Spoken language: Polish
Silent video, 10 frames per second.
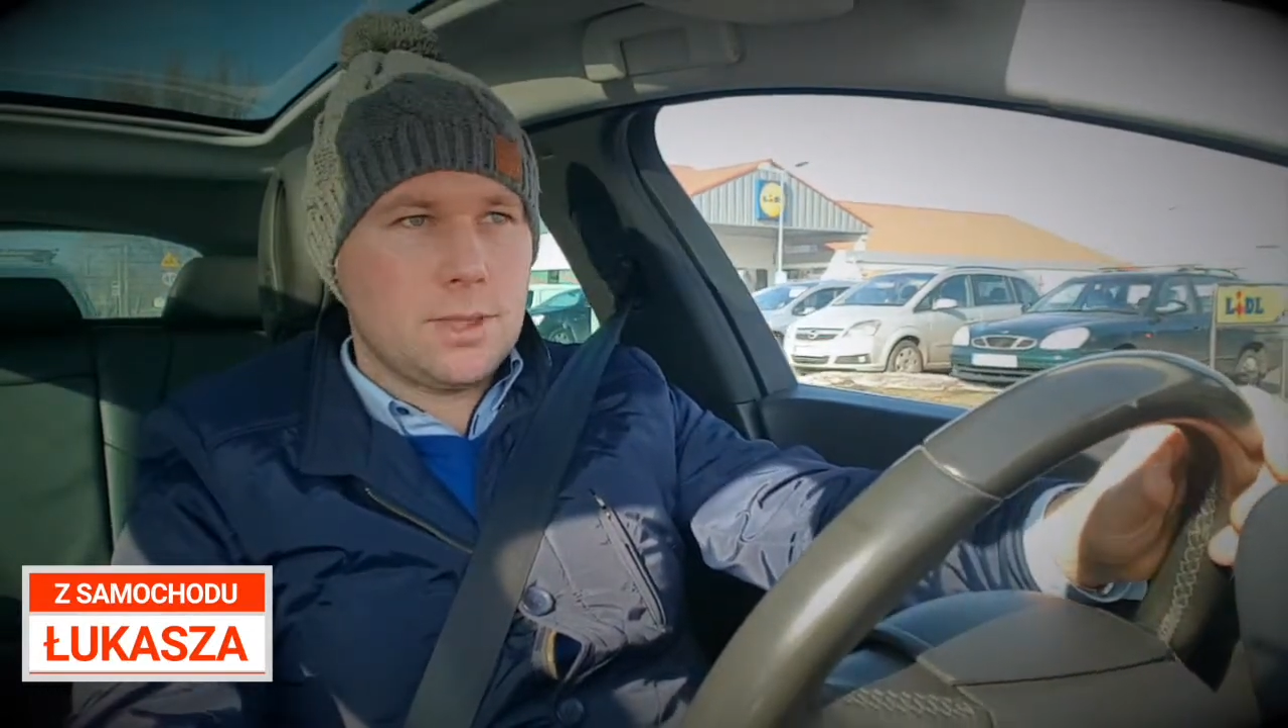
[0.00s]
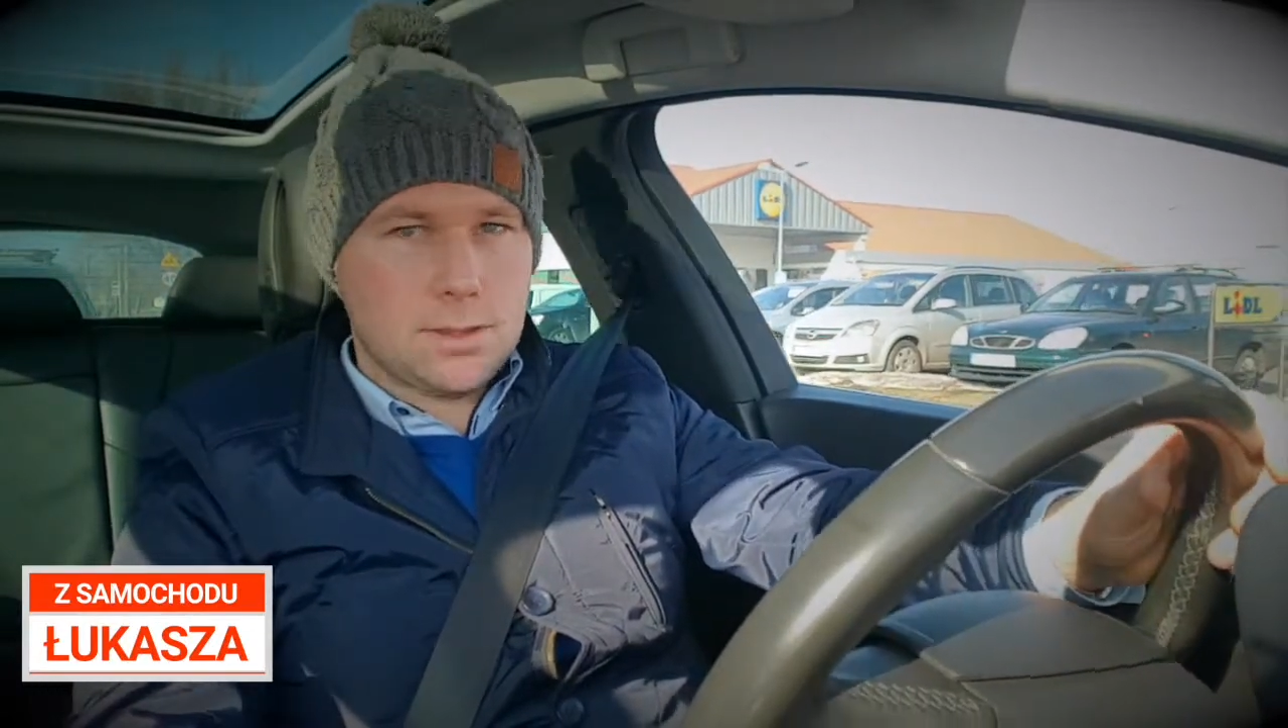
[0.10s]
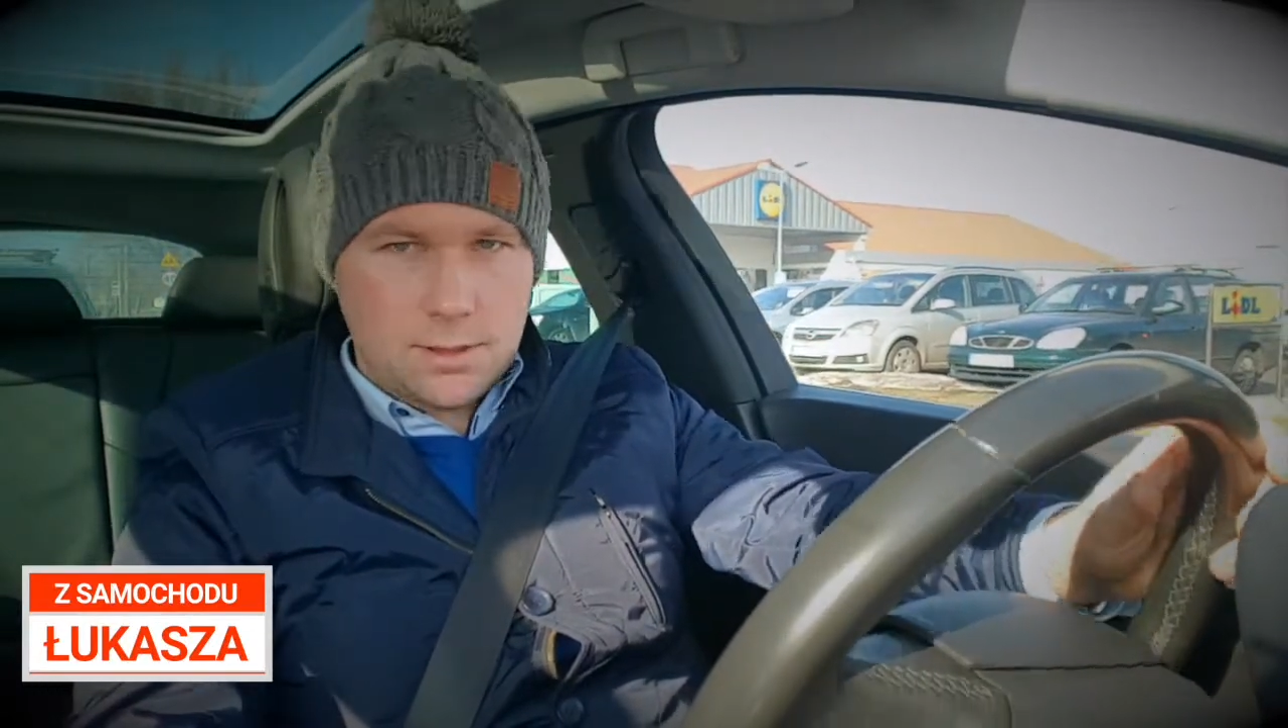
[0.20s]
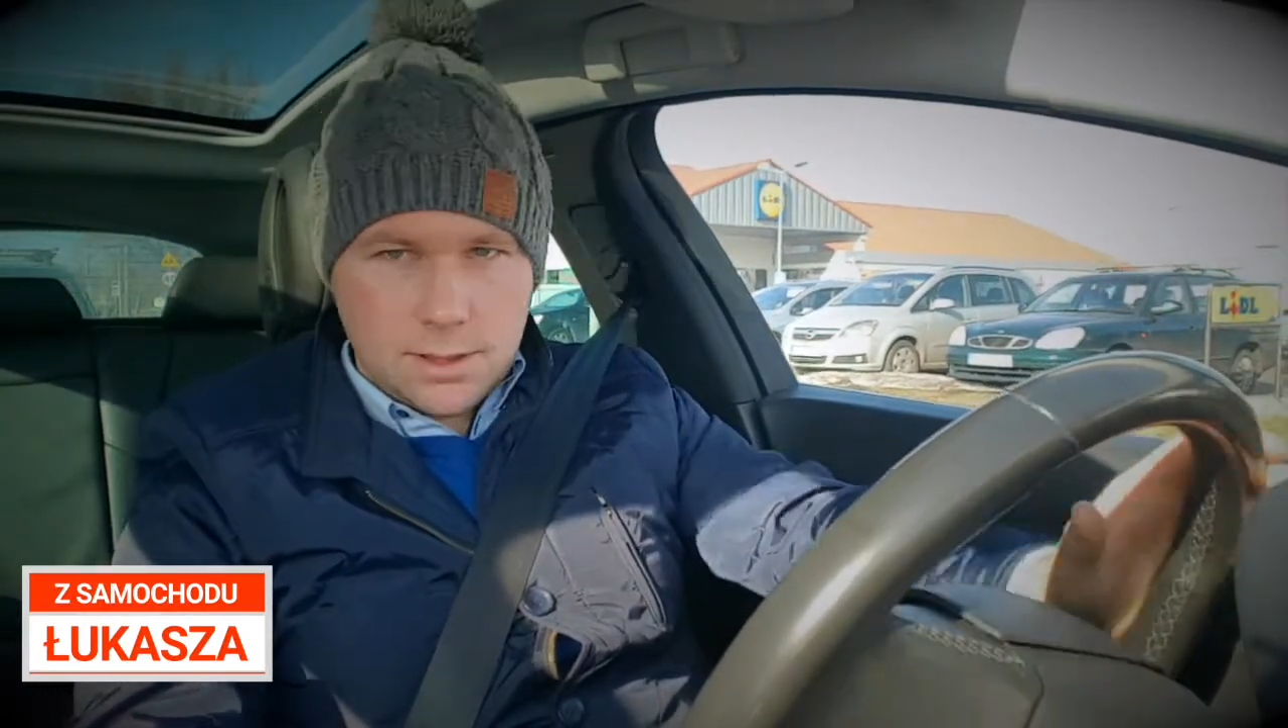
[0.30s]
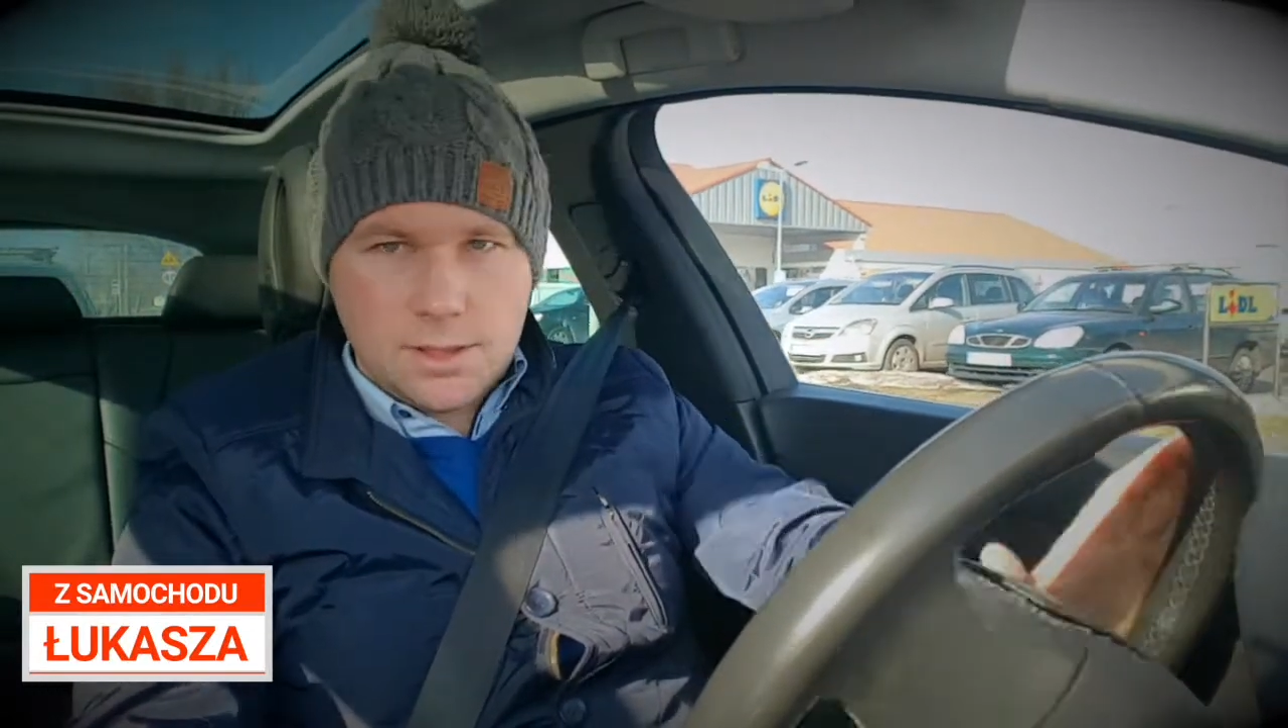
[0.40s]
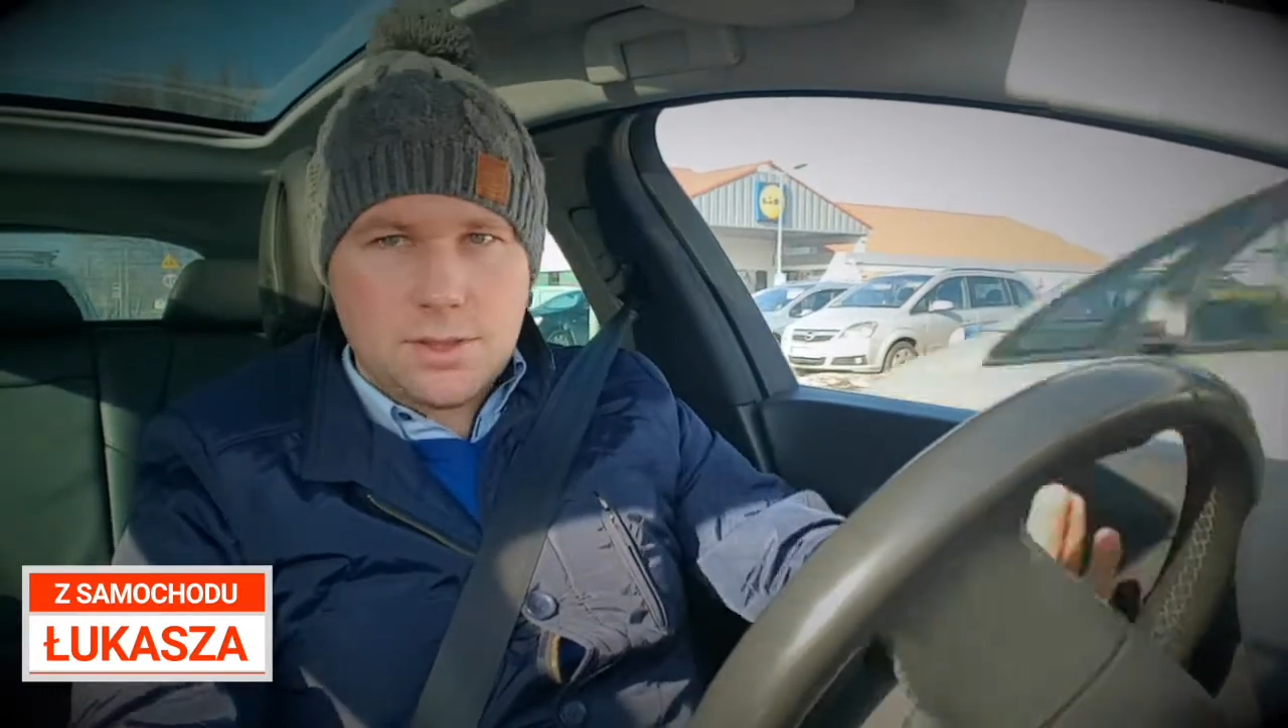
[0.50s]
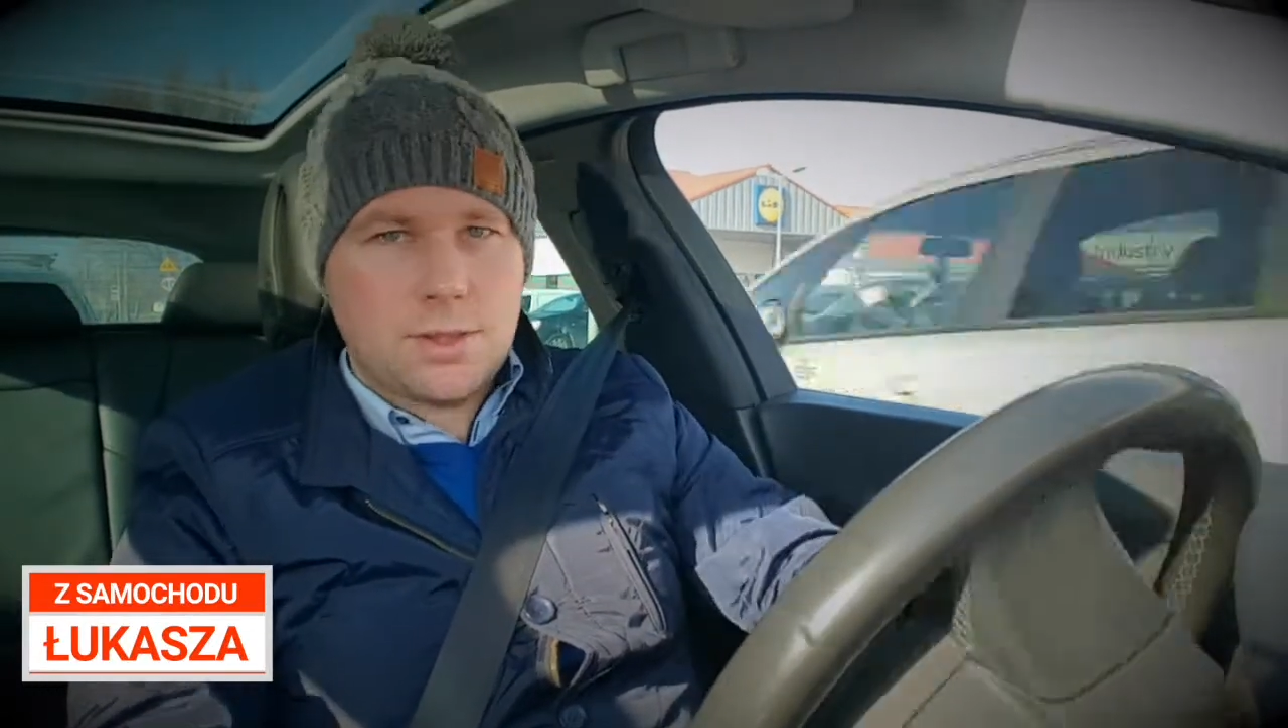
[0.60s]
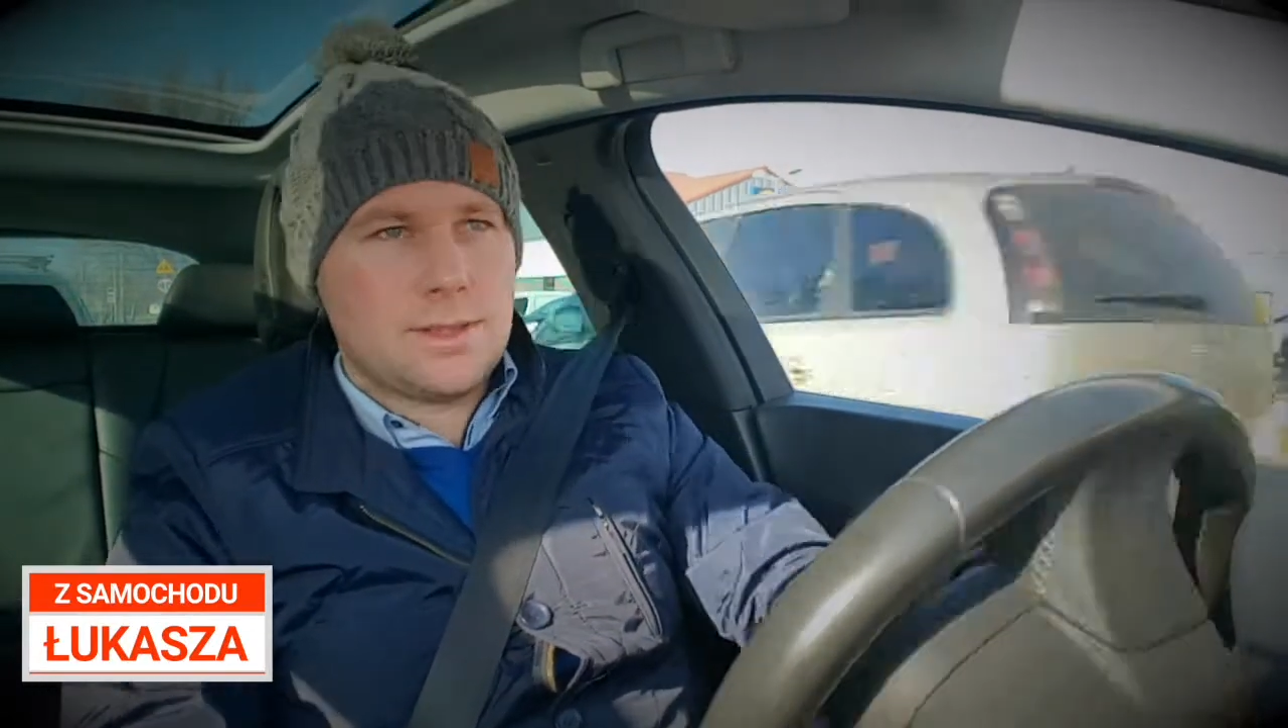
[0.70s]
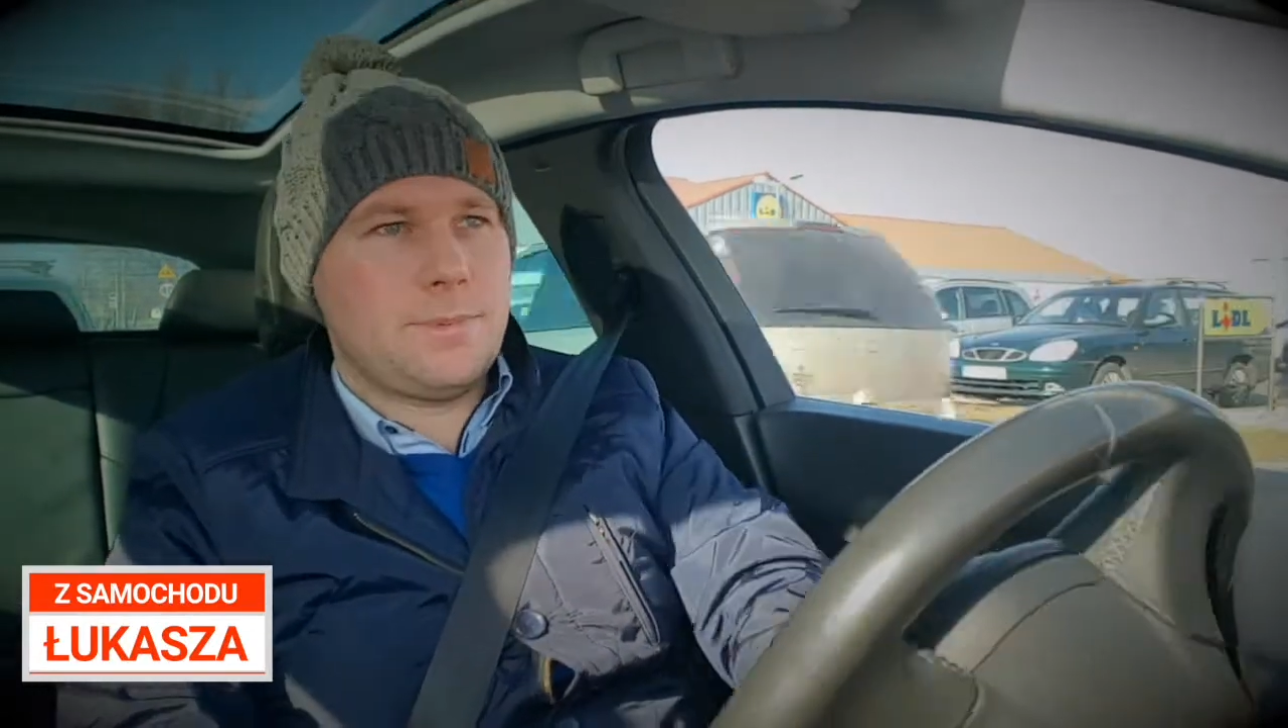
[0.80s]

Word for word: Bardzo serdecznie